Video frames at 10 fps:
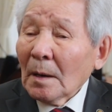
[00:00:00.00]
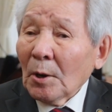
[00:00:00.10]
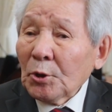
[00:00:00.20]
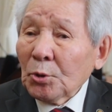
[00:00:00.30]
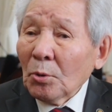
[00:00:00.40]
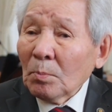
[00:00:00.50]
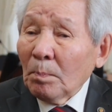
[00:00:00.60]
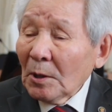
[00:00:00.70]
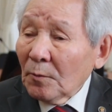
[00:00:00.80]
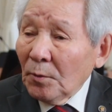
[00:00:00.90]
Отчет
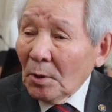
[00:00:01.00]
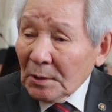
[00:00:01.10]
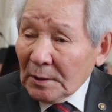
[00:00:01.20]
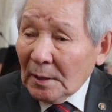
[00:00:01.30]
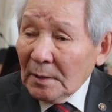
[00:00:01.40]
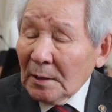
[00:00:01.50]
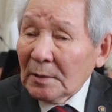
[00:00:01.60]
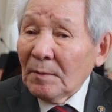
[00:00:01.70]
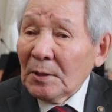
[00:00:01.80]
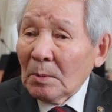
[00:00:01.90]
подвергся
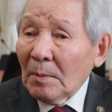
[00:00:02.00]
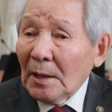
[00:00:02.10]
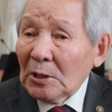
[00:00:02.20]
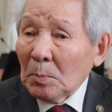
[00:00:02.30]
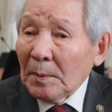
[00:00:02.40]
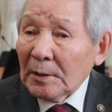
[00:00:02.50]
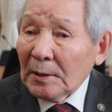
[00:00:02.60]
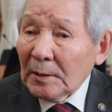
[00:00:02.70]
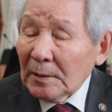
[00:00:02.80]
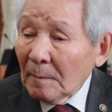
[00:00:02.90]
независимой
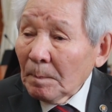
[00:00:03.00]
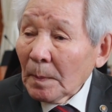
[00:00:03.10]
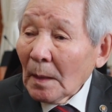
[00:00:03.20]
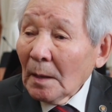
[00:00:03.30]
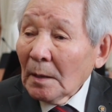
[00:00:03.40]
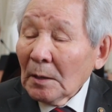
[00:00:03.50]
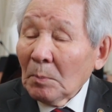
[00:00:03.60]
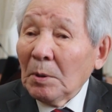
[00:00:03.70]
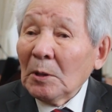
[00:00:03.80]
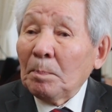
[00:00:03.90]
экспертизе и
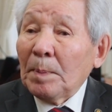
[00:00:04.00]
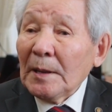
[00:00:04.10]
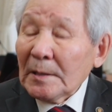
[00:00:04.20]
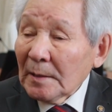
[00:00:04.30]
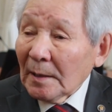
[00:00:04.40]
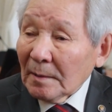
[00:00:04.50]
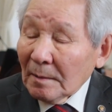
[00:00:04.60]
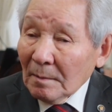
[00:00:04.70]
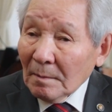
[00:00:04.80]
был признан